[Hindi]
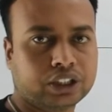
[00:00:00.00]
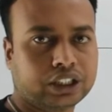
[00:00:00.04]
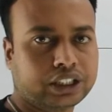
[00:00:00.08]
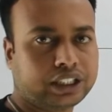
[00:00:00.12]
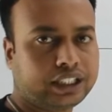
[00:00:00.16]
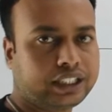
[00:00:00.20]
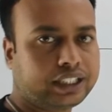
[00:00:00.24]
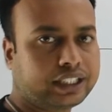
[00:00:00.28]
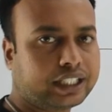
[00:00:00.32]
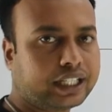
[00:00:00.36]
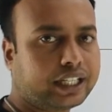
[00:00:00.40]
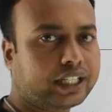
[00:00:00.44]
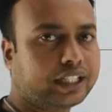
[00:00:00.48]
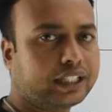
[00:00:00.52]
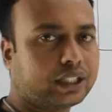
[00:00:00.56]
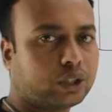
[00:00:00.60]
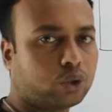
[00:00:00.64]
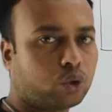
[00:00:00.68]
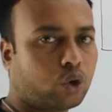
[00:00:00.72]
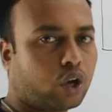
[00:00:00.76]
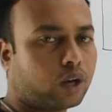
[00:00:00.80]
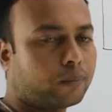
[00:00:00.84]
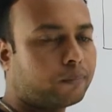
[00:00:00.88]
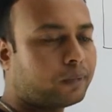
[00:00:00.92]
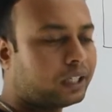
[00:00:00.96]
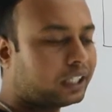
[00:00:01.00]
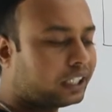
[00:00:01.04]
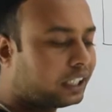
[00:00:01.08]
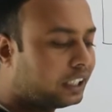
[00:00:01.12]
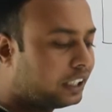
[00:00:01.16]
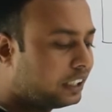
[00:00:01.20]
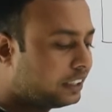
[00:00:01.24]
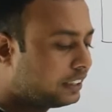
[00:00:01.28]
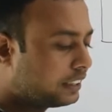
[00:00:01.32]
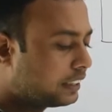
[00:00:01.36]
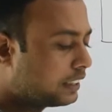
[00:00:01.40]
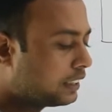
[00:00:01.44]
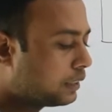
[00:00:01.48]
ठीक है नॉर्मल
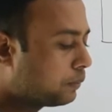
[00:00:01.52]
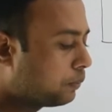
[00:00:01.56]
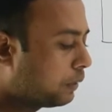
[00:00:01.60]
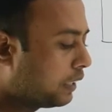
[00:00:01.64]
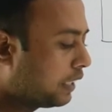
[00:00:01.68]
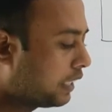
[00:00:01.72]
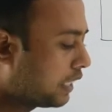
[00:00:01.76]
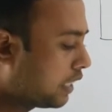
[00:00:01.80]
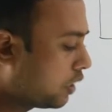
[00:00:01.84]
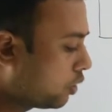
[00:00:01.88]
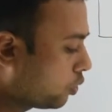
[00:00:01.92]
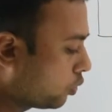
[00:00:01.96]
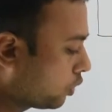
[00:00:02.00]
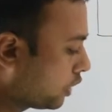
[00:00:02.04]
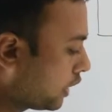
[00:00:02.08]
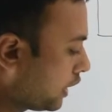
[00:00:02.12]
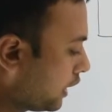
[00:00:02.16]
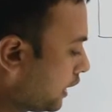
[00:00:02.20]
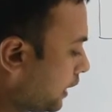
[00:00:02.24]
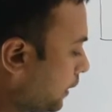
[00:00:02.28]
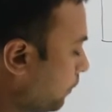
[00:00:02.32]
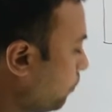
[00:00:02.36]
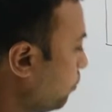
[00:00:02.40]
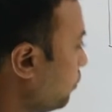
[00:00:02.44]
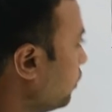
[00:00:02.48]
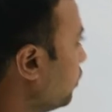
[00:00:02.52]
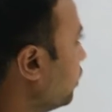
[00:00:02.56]
कंडीशन में क्या होता है